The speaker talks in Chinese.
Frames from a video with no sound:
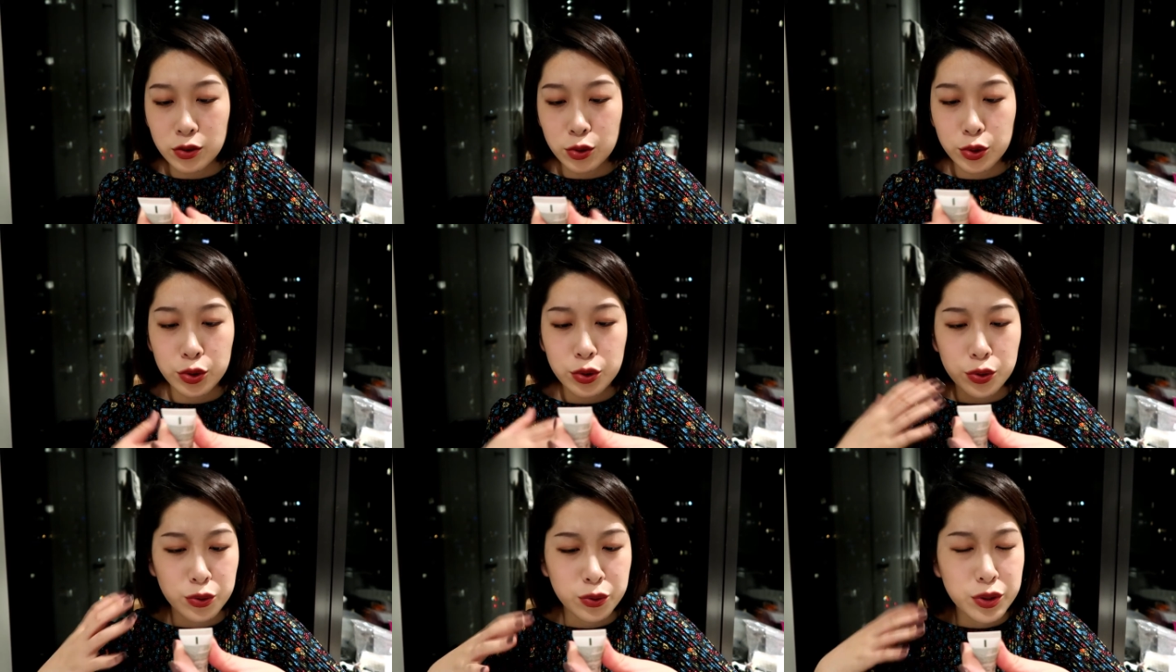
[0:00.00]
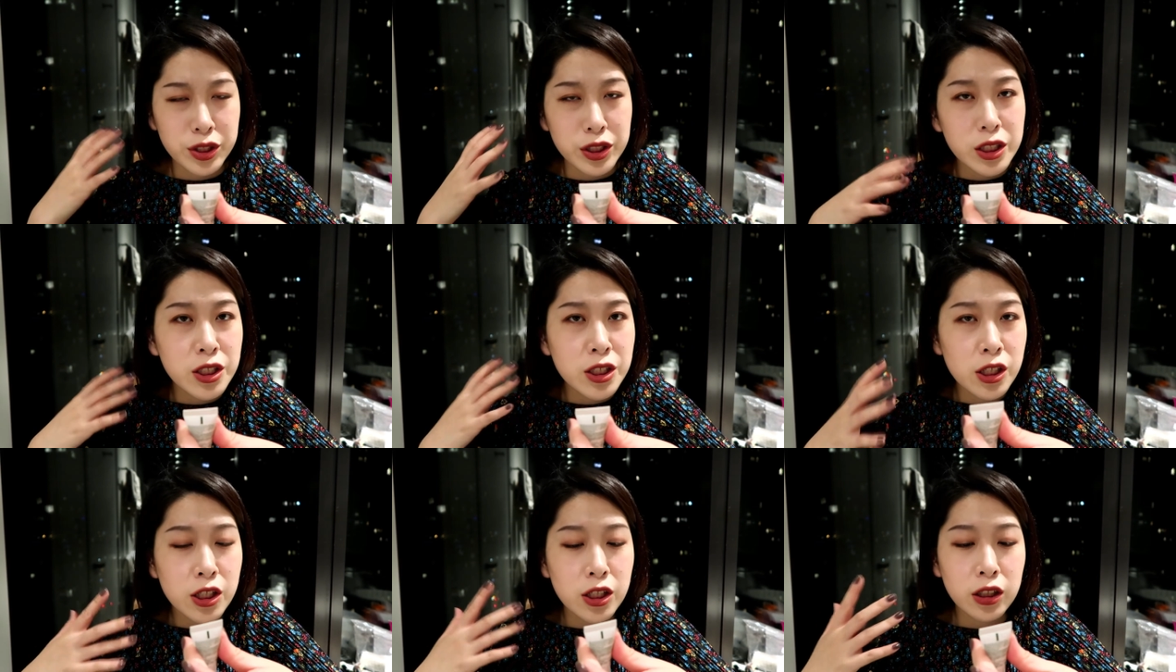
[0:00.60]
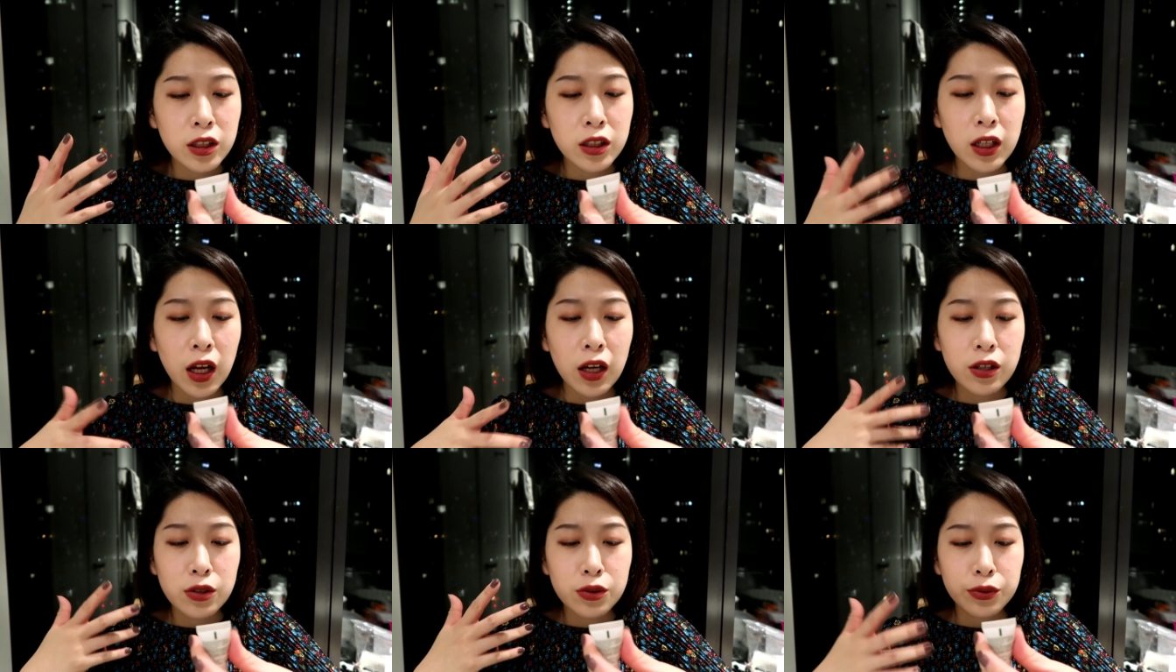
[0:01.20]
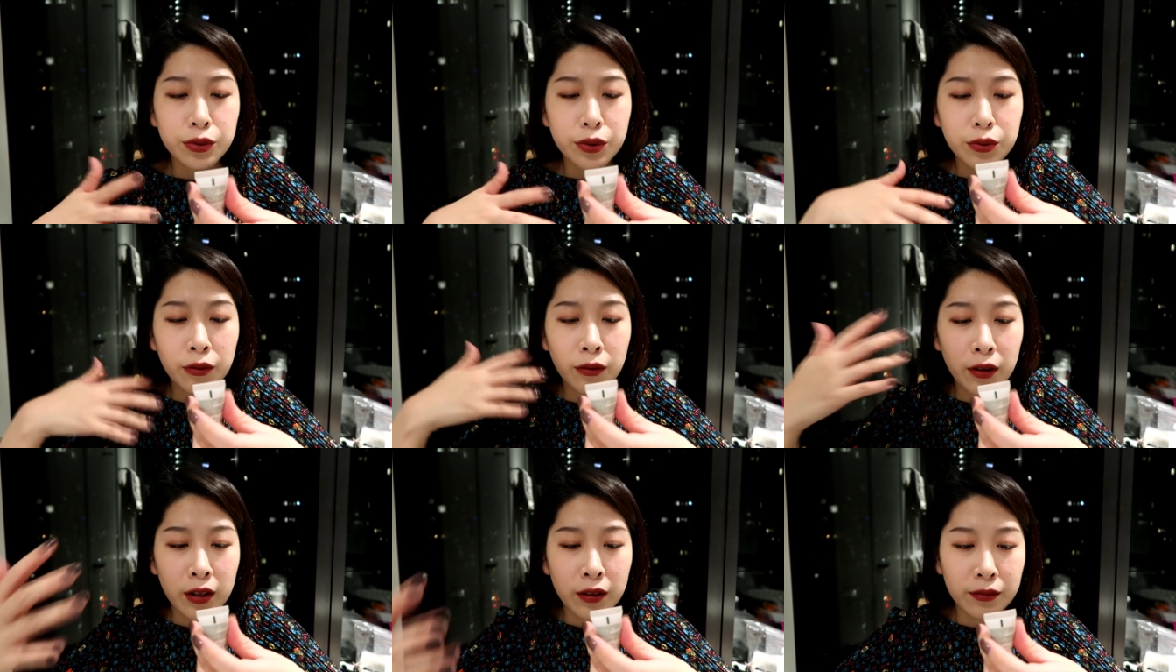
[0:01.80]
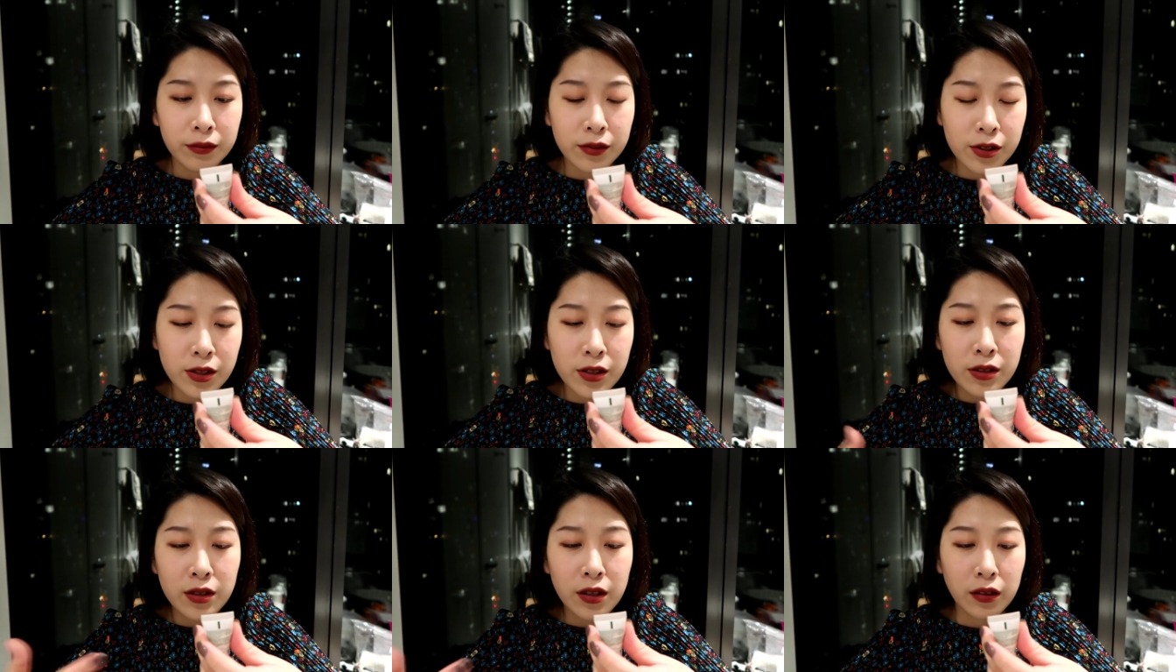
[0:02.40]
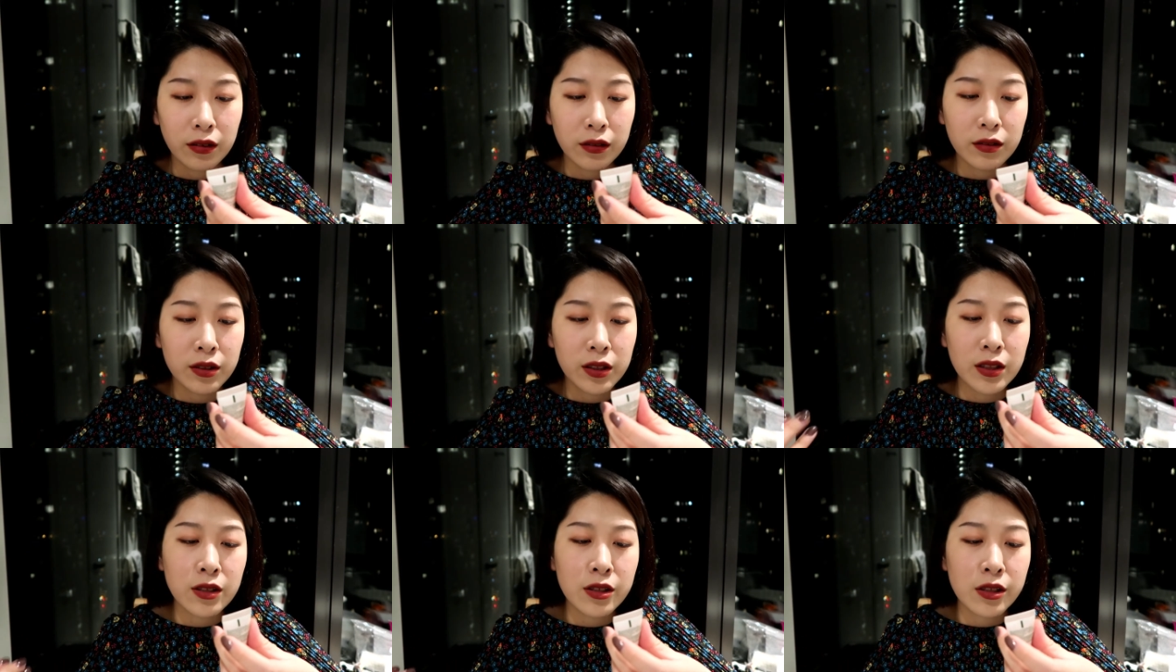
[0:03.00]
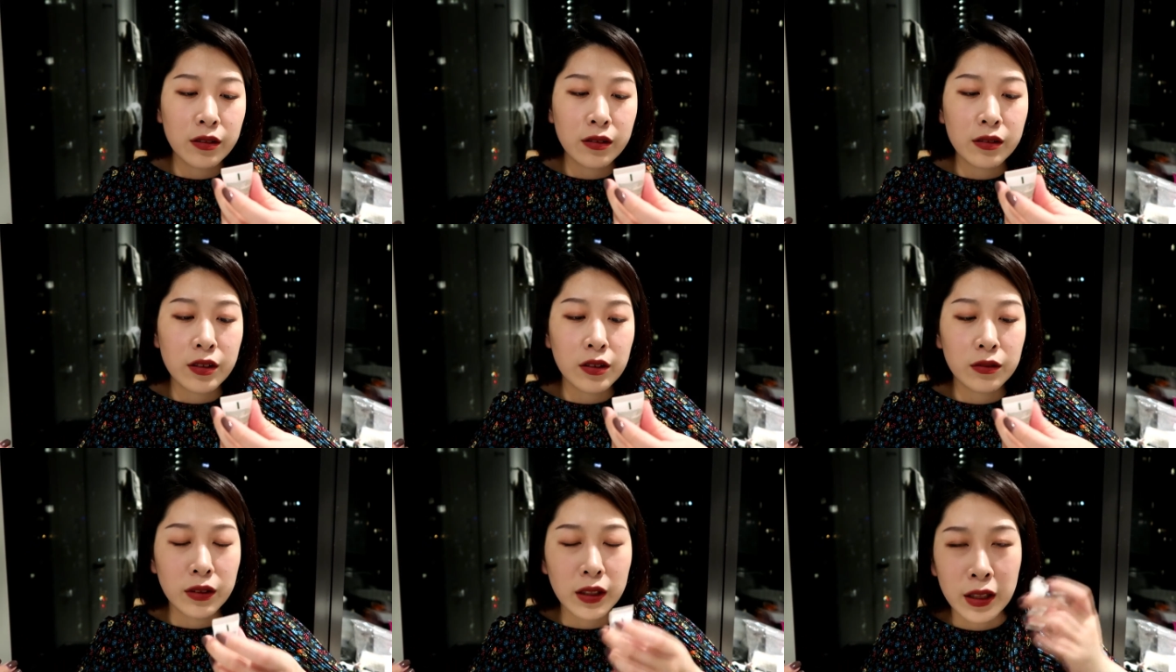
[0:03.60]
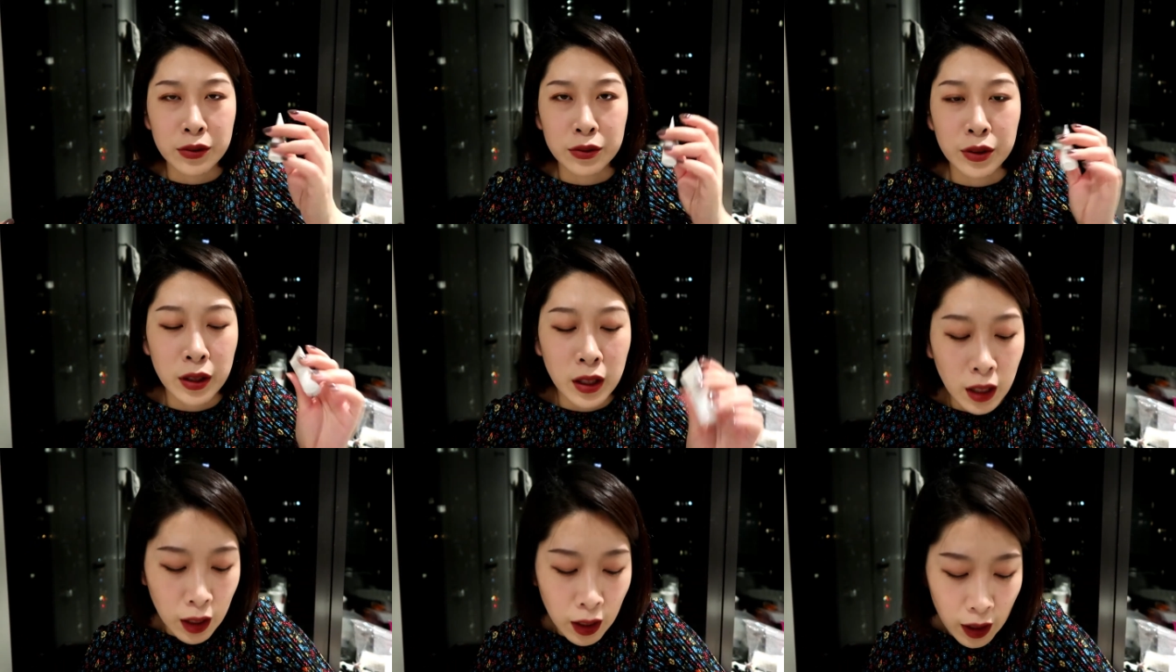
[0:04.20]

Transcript: 就是属于新生还是属于那种很深层新生那种感觉，